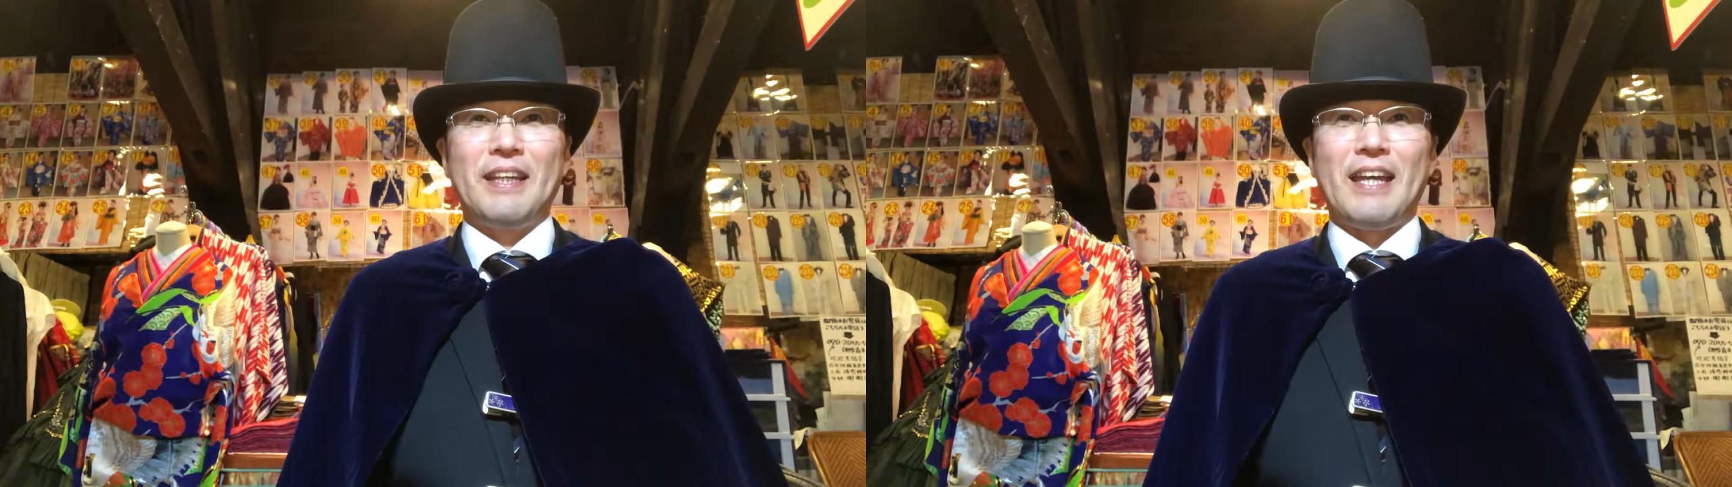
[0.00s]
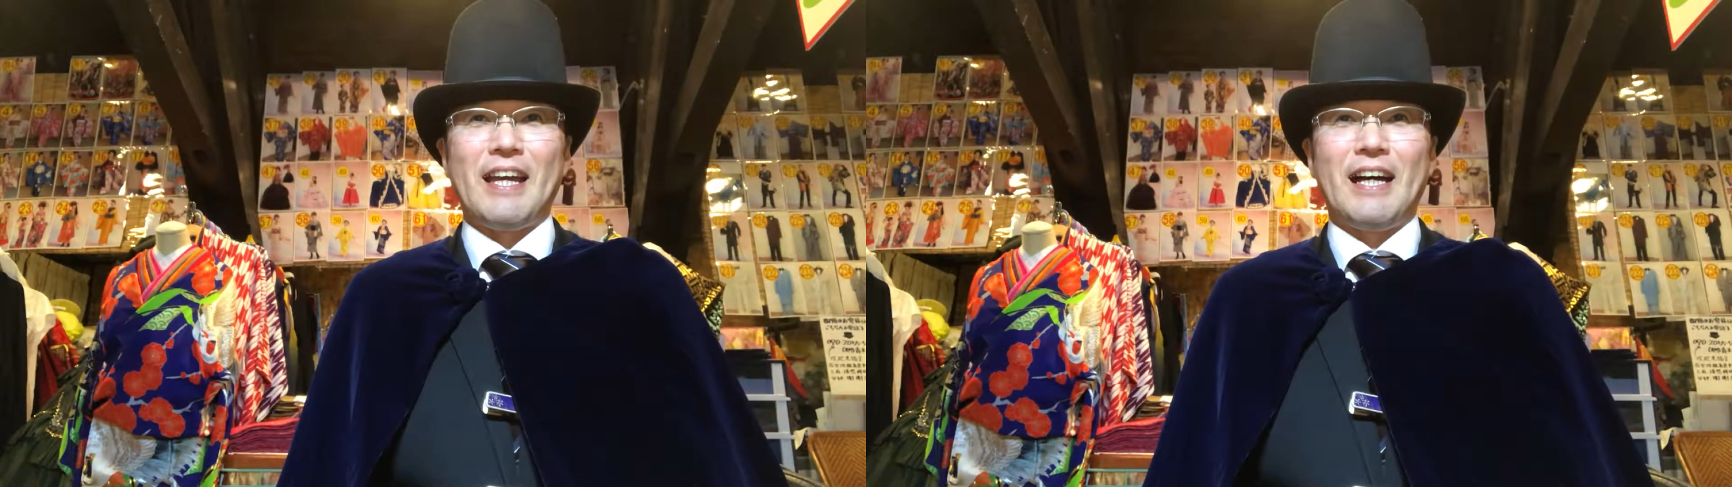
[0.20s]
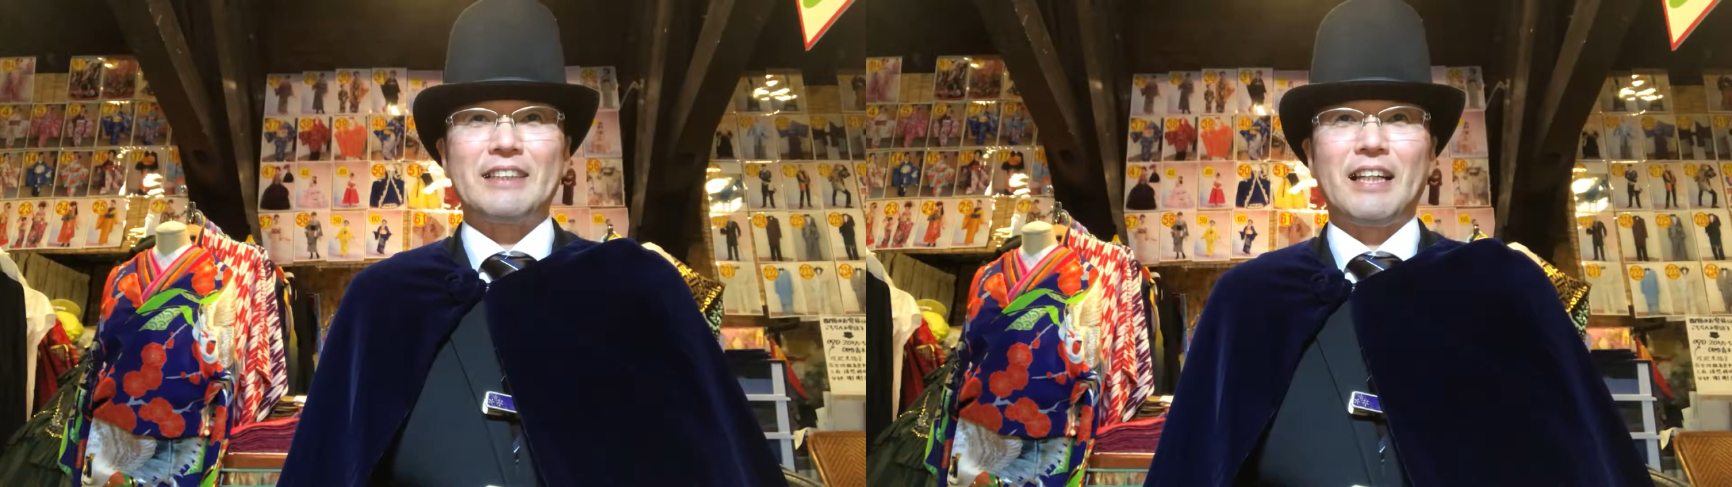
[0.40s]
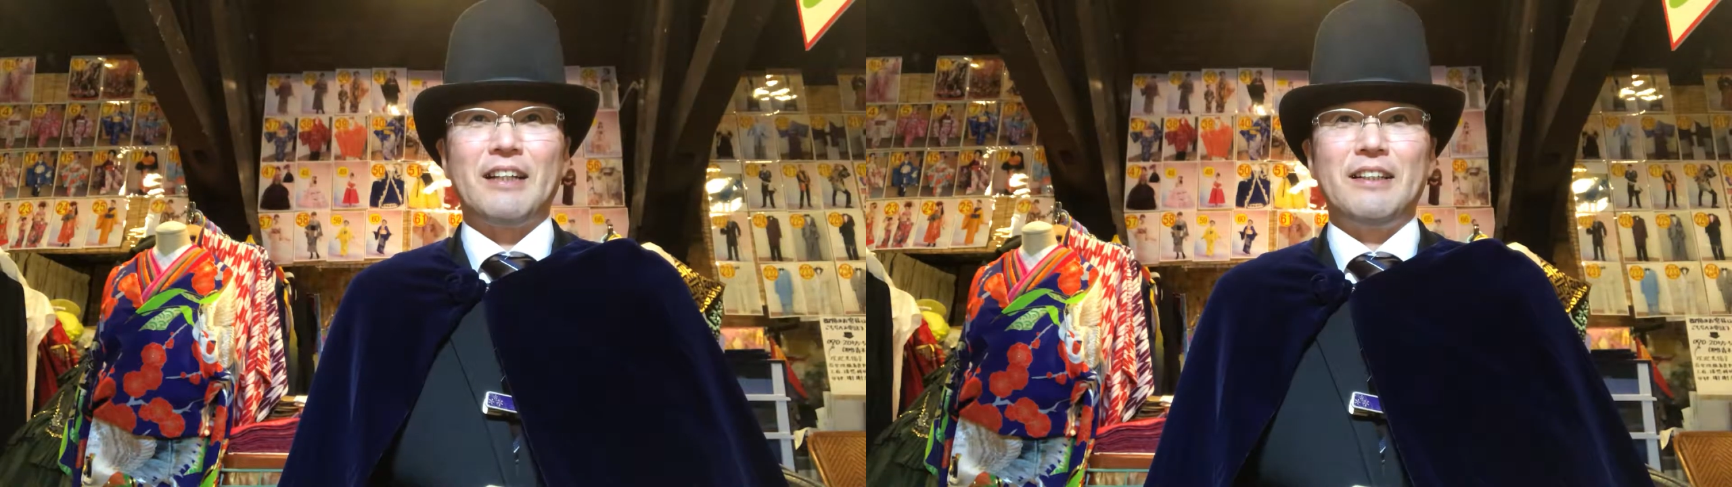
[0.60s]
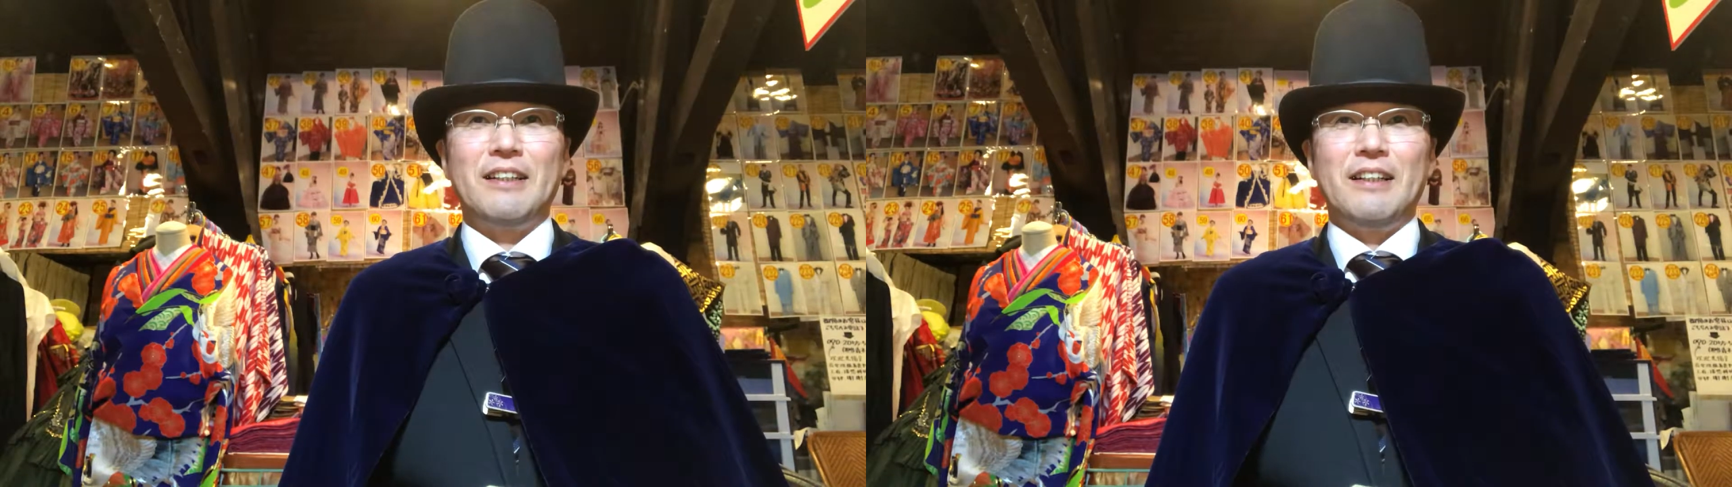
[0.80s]
えー、朝
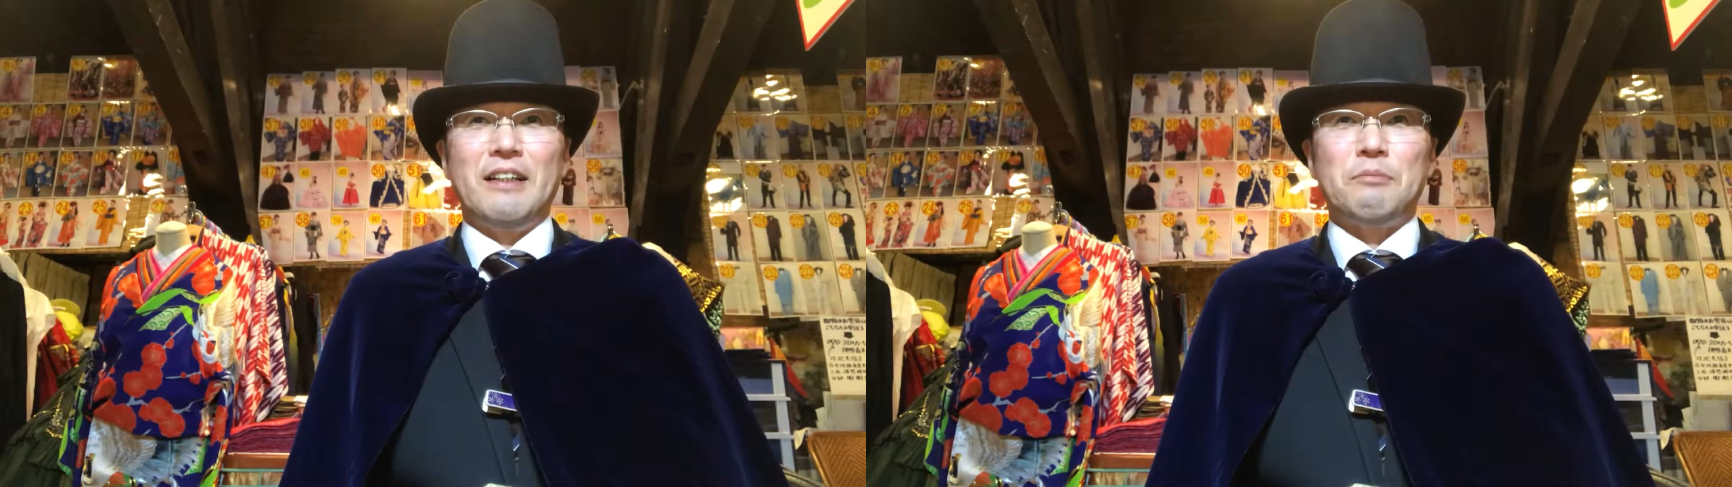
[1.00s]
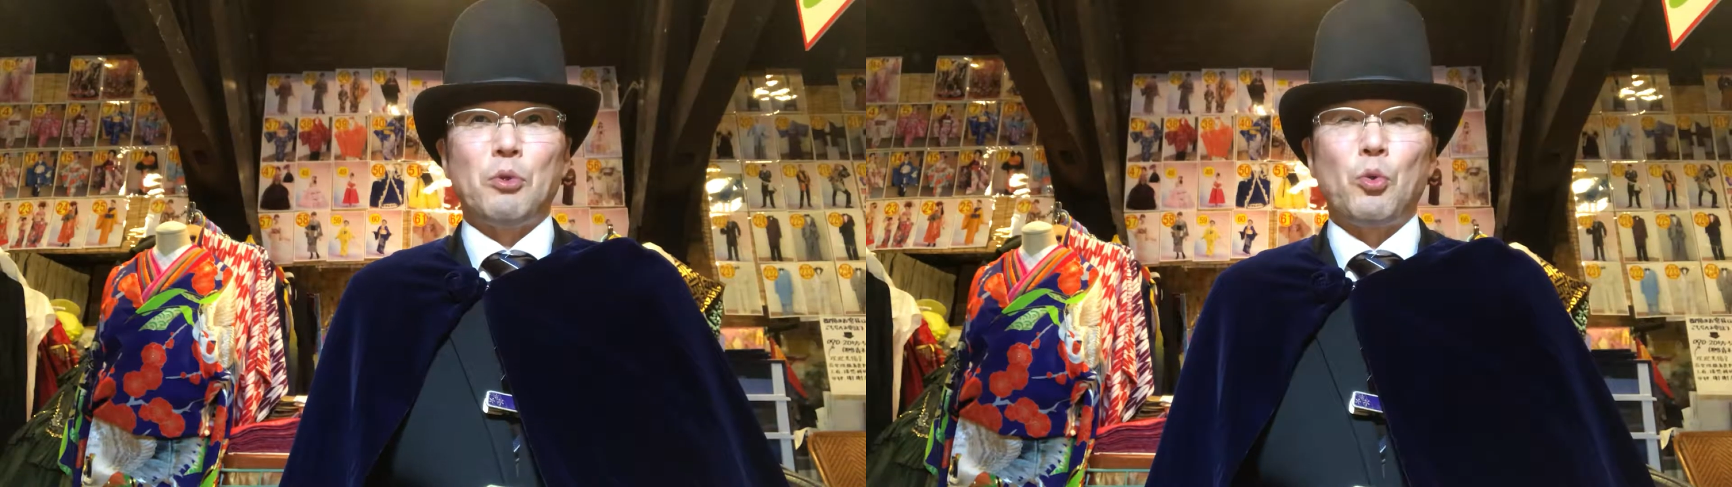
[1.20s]
も